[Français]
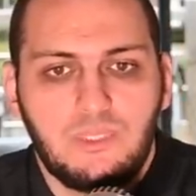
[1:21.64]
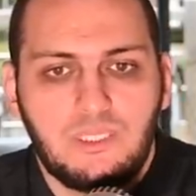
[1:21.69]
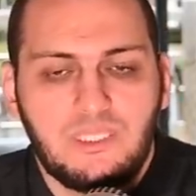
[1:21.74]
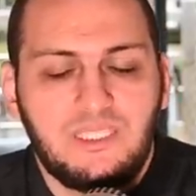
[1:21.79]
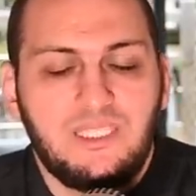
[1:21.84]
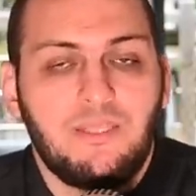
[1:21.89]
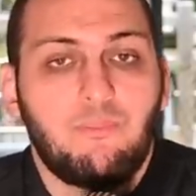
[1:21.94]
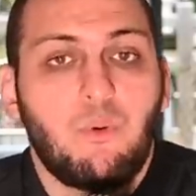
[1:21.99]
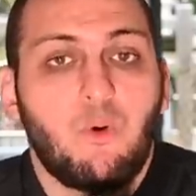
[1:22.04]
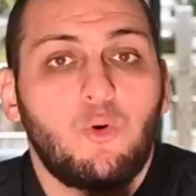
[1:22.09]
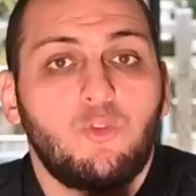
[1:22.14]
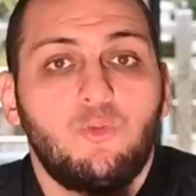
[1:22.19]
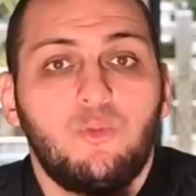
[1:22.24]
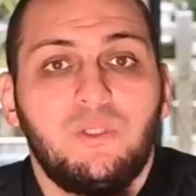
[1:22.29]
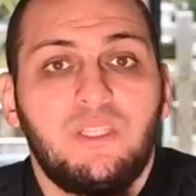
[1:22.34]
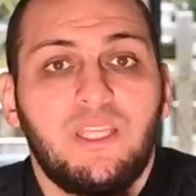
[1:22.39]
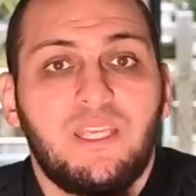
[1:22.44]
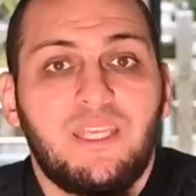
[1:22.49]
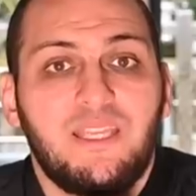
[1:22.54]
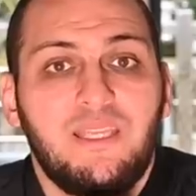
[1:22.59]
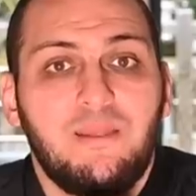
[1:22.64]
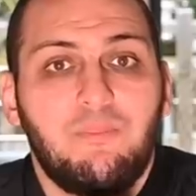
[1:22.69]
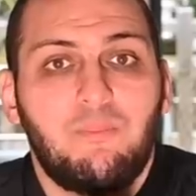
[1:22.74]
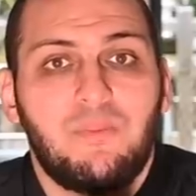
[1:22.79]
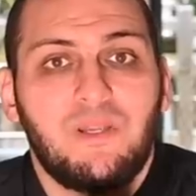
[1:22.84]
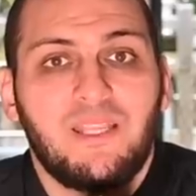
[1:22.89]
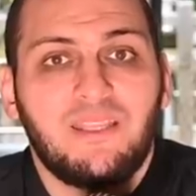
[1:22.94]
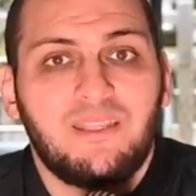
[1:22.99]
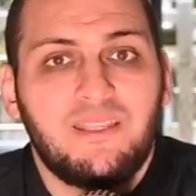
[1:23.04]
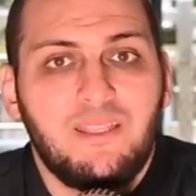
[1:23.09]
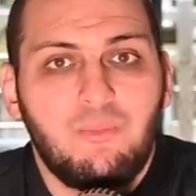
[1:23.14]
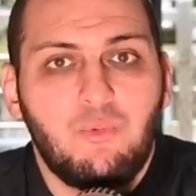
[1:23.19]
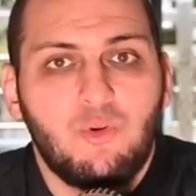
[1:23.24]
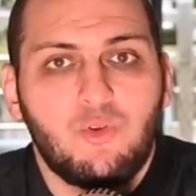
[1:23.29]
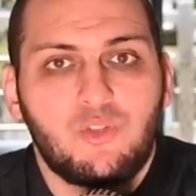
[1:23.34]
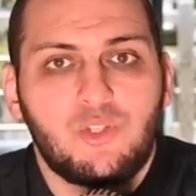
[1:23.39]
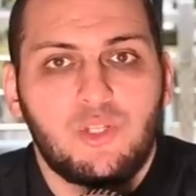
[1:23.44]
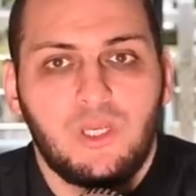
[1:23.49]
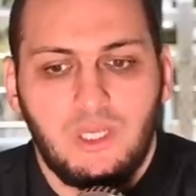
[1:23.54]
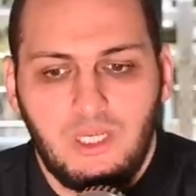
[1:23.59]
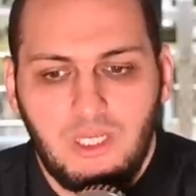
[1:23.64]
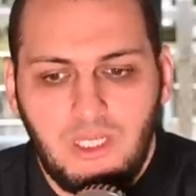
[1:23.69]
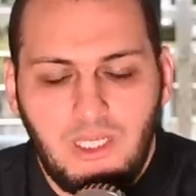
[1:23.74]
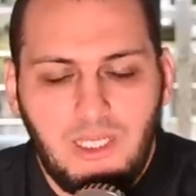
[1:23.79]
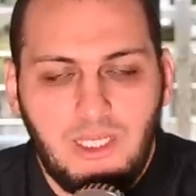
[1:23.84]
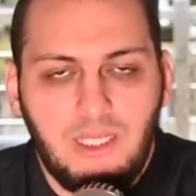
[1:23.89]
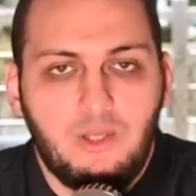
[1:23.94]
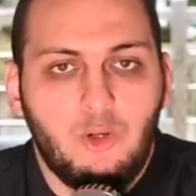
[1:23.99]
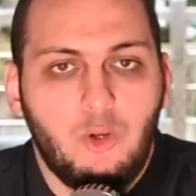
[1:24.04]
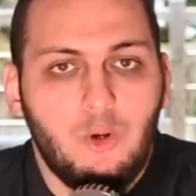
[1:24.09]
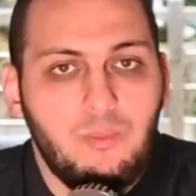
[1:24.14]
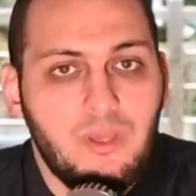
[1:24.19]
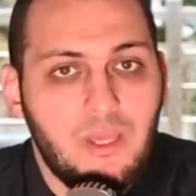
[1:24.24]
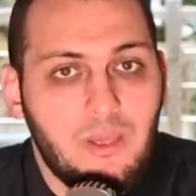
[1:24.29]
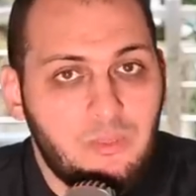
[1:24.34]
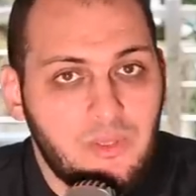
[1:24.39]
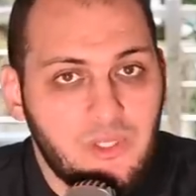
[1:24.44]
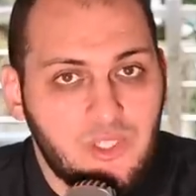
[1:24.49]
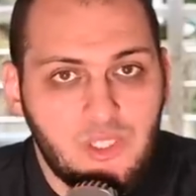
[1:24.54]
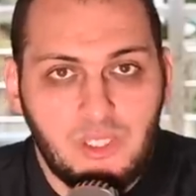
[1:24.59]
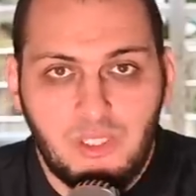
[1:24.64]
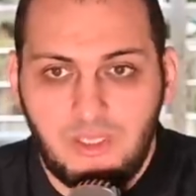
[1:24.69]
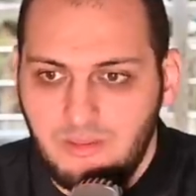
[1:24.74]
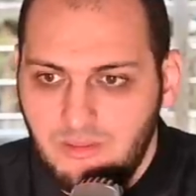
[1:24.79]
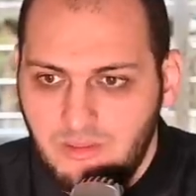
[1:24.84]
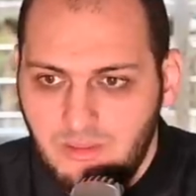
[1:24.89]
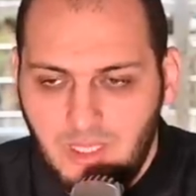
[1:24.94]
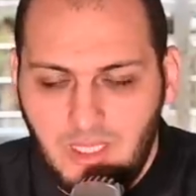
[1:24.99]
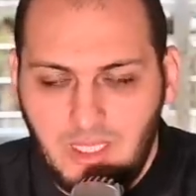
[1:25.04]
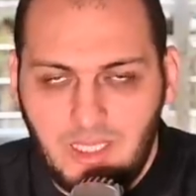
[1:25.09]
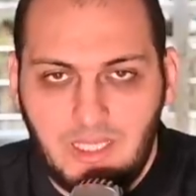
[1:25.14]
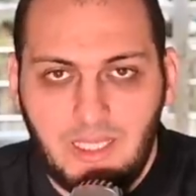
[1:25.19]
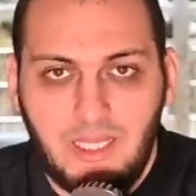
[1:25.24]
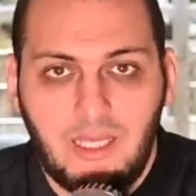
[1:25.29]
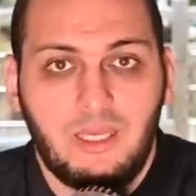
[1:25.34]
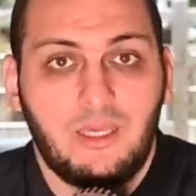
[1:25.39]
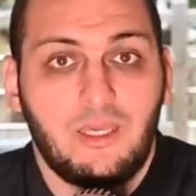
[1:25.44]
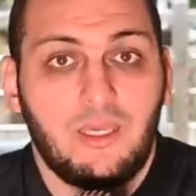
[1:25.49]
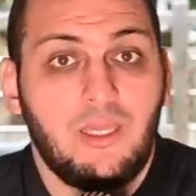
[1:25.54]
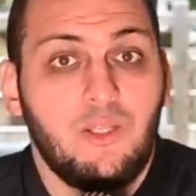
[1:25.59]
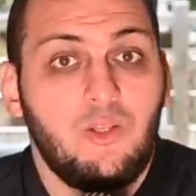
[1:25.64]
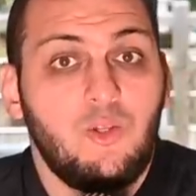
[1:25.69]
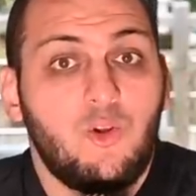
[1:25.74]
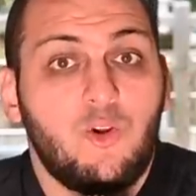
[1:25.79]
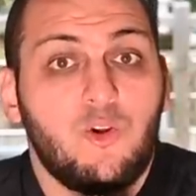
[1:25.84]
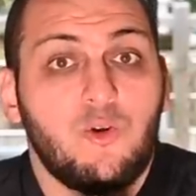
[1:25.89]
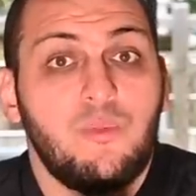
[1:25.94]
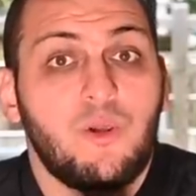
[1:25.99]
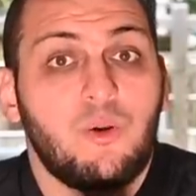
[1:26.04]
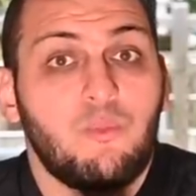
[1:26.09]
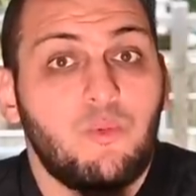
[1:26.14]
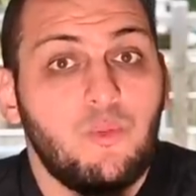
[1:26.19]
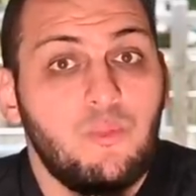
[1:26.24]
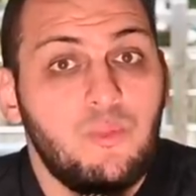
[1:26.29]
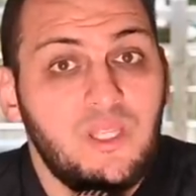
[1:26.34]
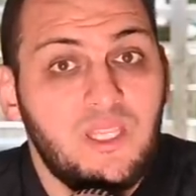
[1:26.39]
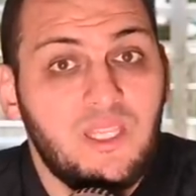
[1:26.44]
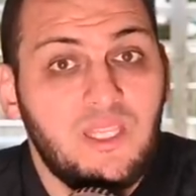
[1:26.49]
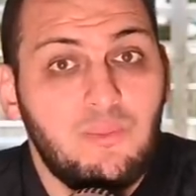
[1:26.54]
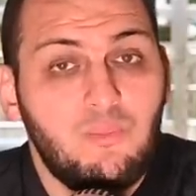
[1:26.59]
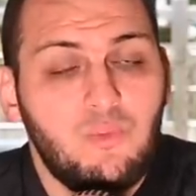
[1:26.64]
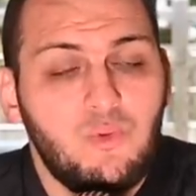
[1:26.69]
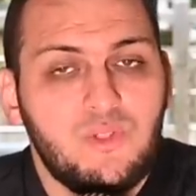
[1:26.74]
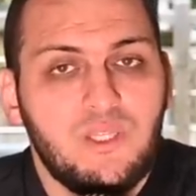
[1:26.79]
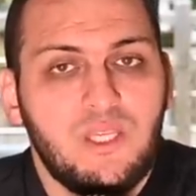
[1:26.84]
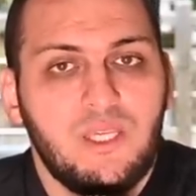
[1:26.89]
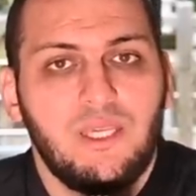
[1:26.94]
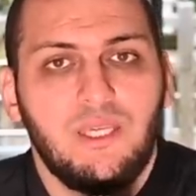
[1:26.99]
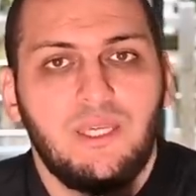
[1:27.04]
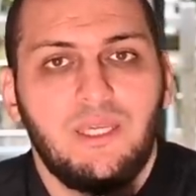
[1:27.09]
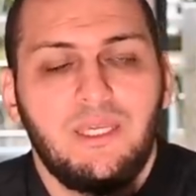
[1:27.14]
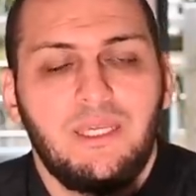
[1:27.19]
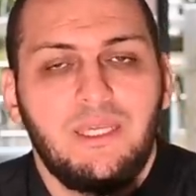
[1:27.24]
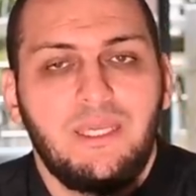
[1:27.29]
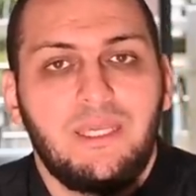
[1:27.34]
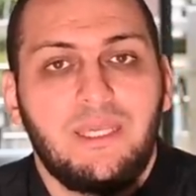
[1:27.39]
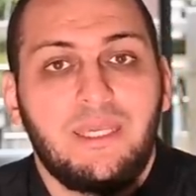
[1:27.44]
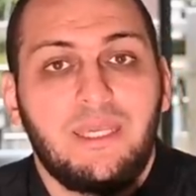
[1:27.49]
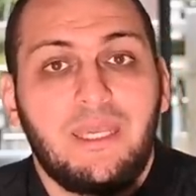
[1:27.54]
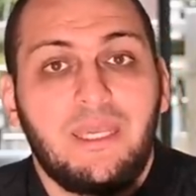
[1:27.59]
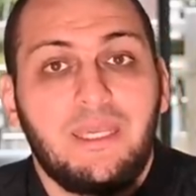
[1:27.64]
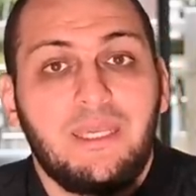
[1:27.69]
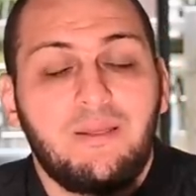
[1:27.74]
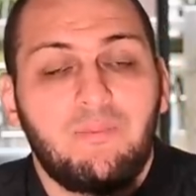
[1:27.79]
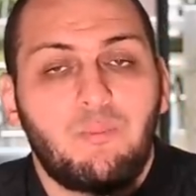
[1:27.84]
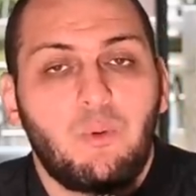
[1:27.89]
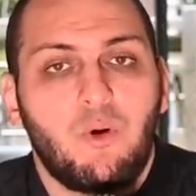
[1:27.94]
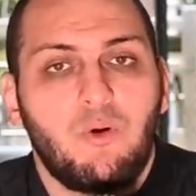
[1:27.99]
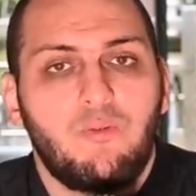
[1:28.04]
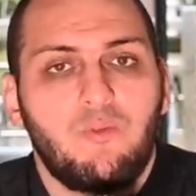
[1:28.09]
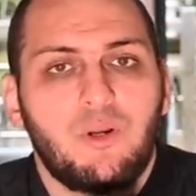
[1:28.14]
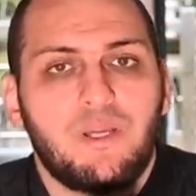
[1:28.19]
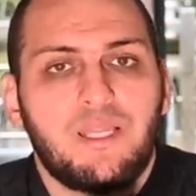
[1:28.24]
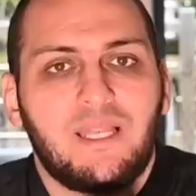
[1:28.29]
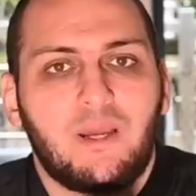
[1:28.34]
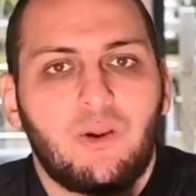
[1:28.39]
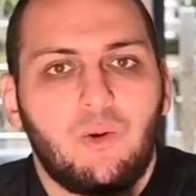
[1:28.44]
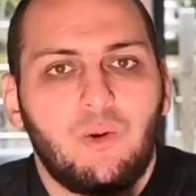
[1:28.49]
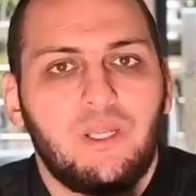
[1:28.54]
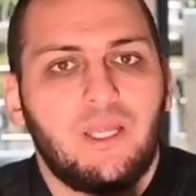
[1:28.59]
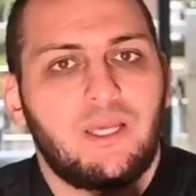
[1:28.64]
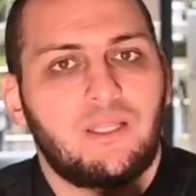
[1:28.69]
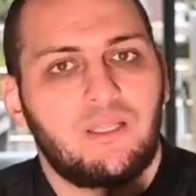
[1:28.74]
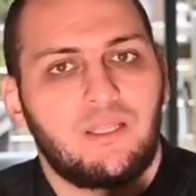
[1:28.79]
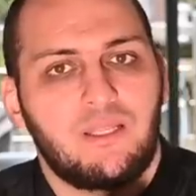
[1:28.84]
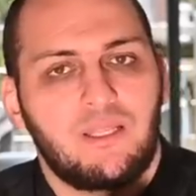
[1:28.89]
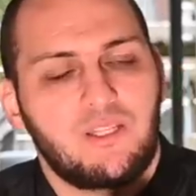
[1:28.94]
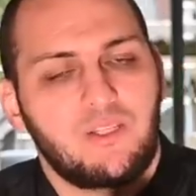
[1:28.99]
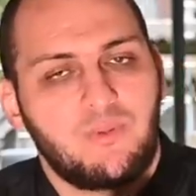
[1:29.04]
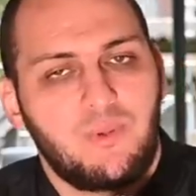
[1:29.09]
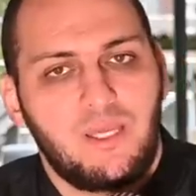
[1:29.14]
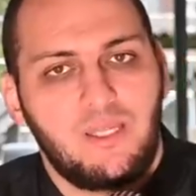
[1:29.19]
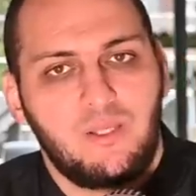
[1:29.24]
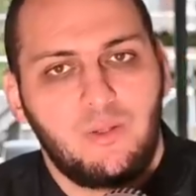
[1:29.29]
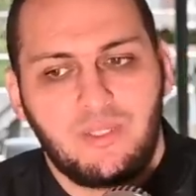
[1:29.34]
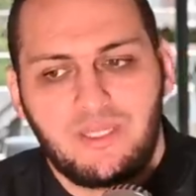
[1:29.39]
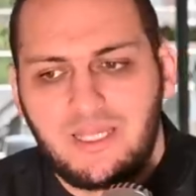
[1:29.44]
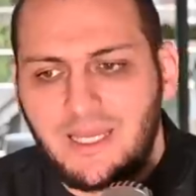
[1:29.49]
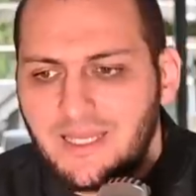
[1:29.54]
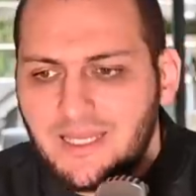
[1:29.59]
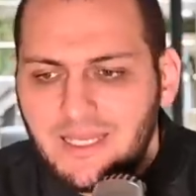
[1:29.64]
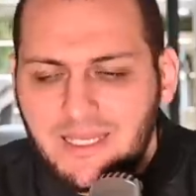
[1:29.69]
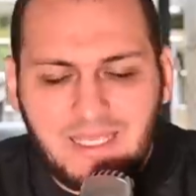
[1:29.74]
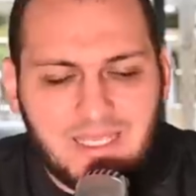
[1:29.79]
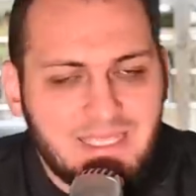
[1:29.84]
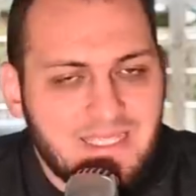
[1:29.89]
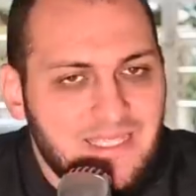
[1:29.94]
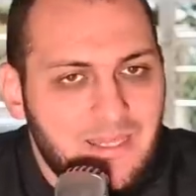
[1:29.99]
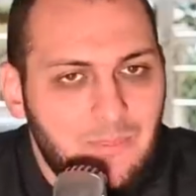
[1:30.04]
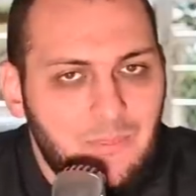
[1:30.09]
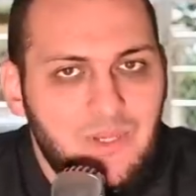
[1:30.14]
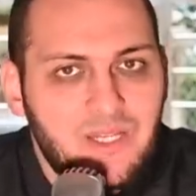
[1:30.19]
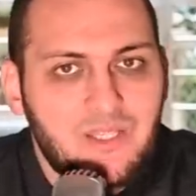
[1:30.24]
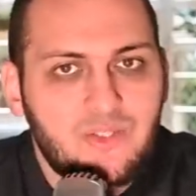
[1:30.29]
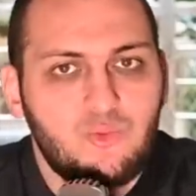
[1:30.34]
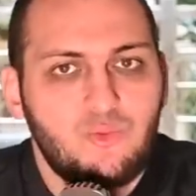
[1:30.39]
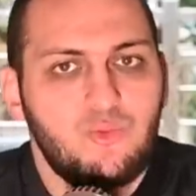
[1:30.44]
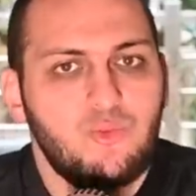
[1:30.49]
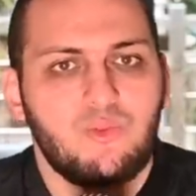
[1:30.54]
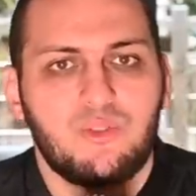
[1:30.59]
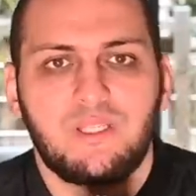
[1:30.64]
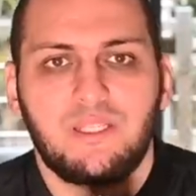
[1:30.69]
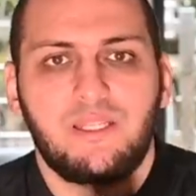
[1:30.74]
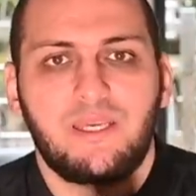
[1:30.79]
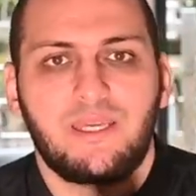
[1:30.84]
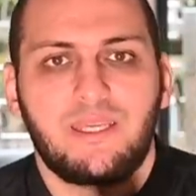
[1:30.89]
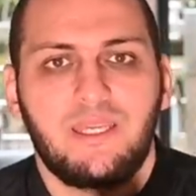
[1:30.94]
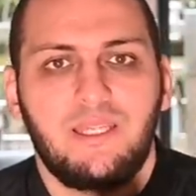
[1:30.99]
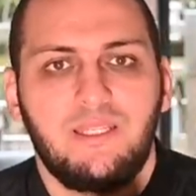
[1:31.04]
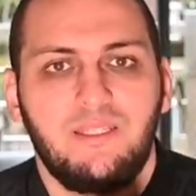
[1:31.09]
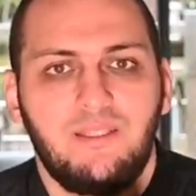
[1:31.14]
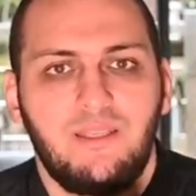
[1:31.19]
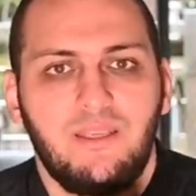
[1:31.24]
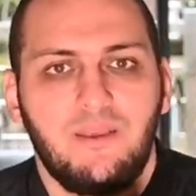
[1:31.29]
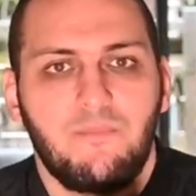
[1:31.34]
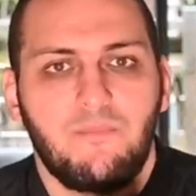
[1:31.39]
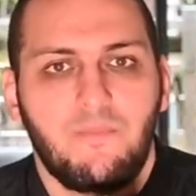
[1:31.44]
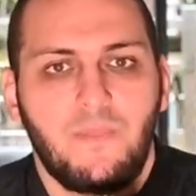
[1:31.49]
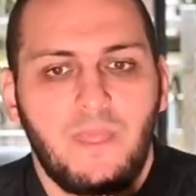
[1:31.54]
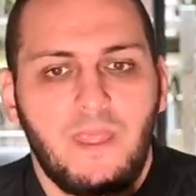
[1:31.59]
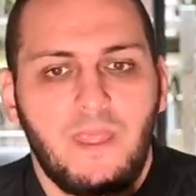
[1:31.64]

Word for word: qui produit des clips pleins de débauches, il commet un péché, très clair, et il le commet en public, qui plus est, et il provoque la colère d'Allah subhanahu wa ta'ala et que ça plaise ou non, c'est la réalité.